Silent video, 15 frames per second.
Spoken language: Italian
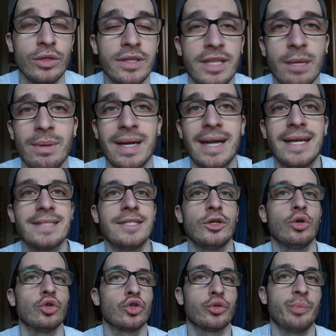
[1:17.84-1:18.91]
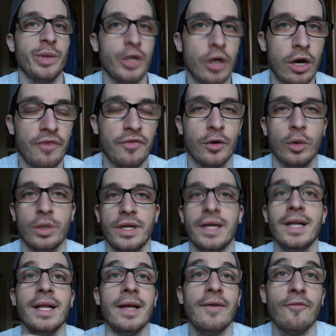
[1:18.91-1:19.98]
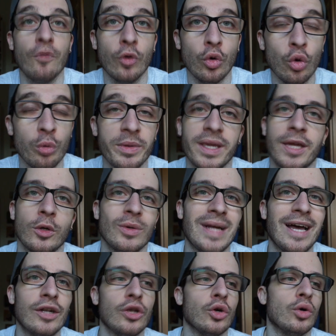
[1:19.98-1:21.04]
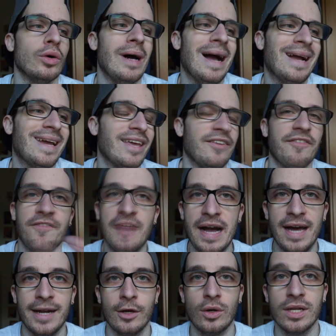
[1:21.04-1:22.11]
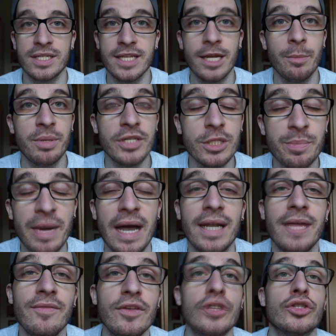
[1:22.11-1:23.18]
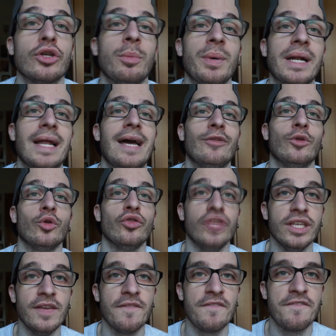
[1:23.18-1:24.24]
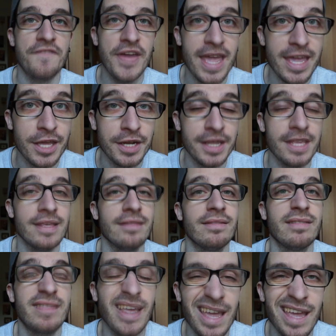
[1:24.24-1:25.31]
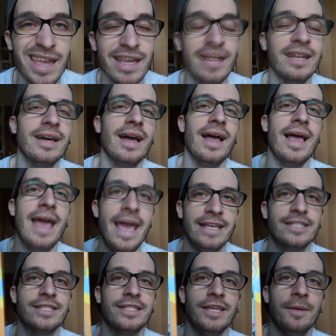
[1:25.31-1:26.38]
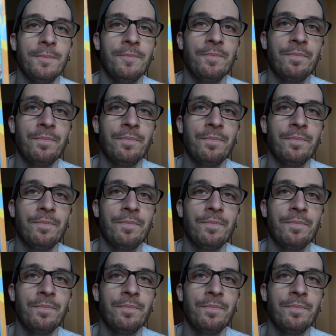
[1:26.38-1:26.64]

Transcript: in tema ragazzi con spin-off, con volumi che non hanno a che fare con la serie principale, vi sto parlando di Fairy Tail S